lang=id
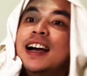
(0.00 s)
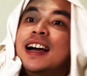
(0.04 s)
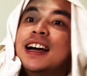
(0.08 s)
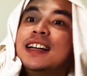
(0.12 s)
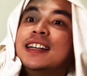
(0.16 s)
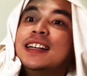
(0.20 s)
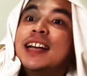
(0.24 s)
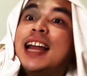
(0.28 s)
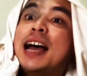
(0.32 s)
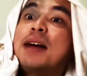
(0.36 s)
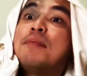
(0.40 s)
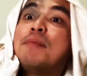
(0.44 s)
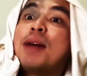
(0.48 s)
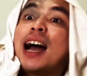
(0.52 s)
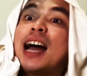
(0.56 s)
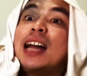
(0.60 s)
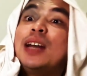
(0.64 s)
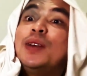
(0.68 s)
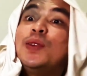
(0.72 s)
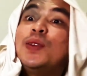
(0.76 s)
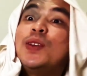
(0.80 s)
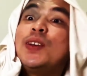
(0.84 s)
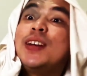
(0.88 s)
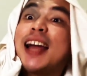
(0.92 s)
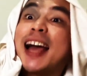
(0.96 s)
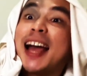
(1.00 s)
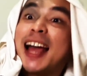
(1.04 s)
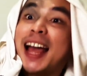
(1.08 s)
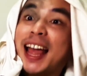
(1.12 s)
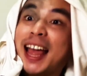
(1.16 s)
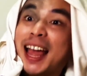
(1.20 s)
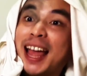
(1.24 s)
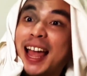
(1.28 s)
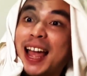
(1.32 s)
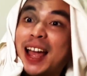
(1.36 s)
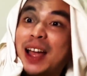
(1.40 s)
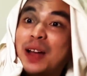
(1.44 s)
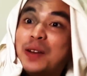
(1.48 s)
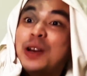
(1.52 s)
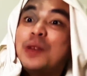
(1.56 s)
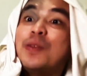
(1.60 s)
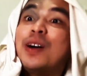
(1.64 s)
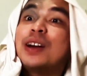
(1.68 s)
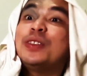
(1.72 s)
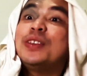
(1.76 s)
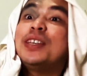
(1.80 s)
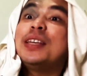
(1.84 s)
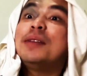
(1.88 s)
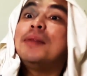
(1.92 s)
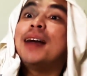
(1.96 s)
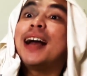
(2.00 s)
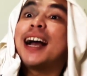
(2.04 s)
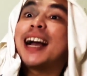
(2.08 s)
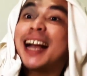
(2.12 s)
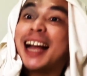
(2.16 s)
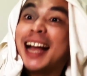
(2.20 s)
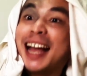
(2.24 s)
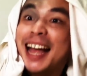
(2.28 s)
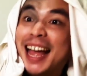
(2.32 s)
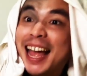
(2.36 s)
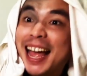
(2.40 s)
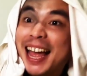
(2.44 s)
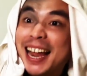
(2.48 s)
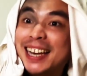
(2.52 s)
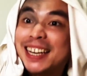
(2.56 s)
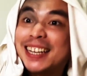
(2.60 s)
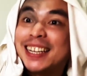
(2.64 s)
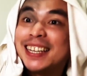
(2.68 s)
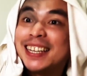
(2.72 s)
nah makan dulu nak udah waktunya makan